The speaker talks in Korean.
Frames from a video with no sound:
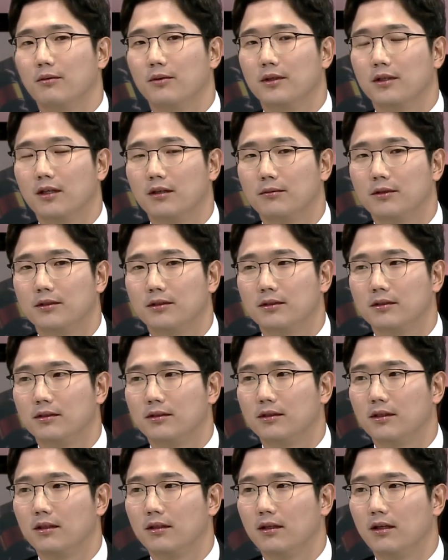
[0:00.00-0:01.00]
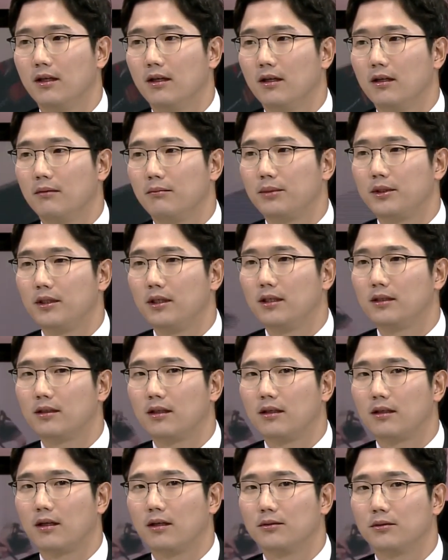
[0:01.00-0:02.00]
왜냐하면은 어. 이제
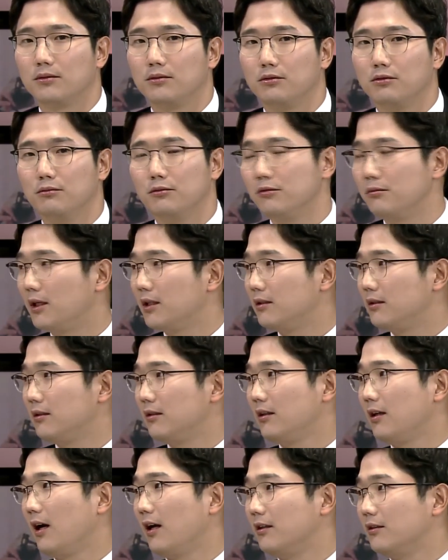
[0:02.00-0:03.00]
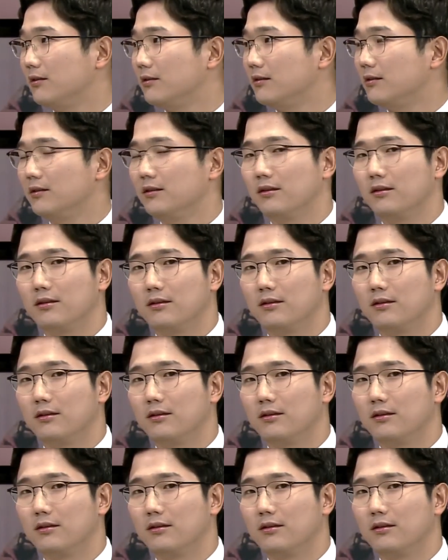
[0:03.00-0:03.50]
피해자의 가족은 눈물만 흘리는 게 아니거든요.